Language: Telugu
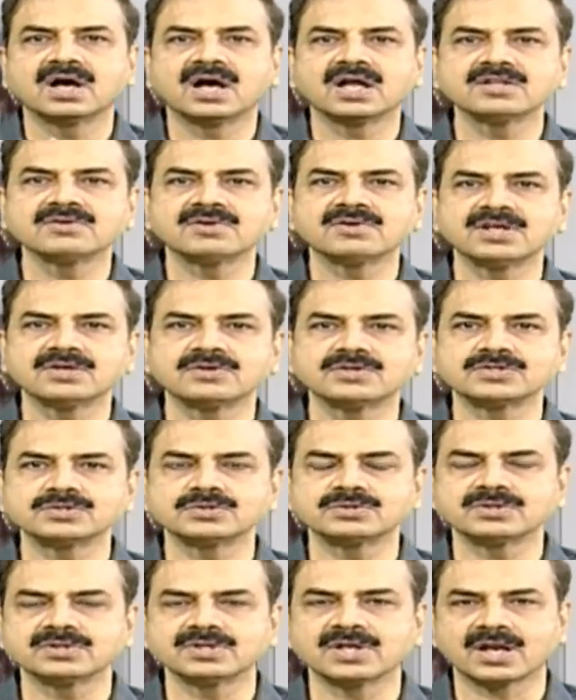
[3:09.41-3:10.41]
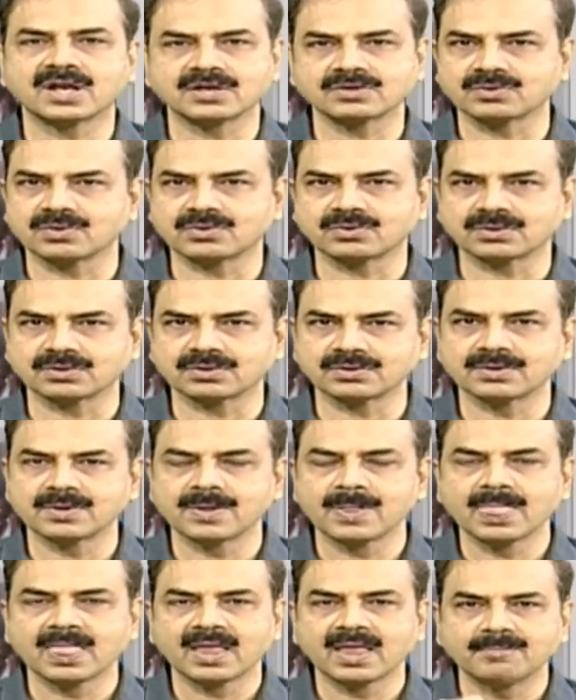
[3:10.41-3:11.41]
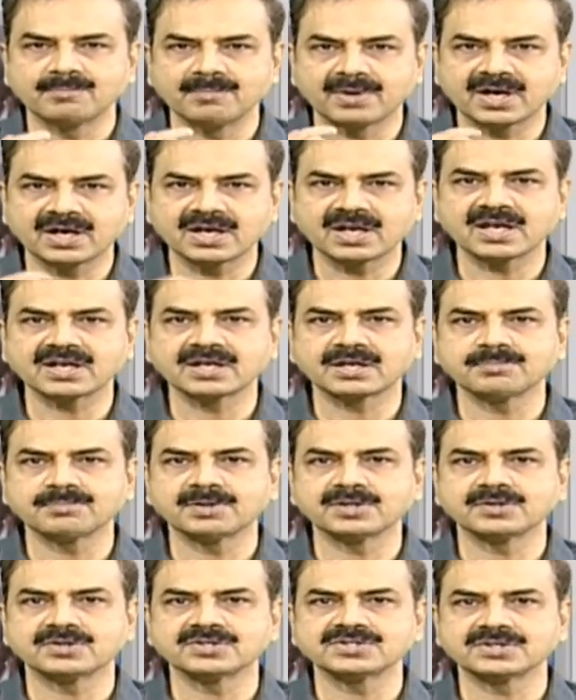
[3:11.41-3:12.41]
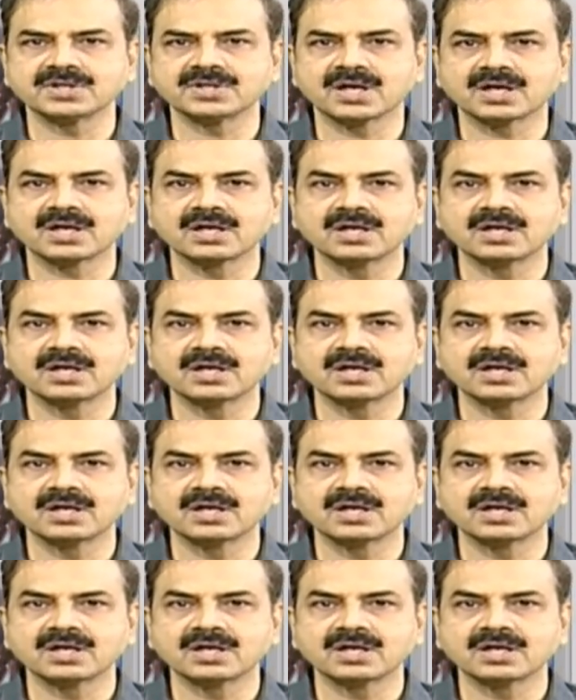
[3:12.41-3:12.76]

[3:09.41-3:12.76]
అందువల్లే వచ్చి ఉంటుంది అని అనుకోకూడదు మింగటానికి ఇబ్బంది వచ్చిన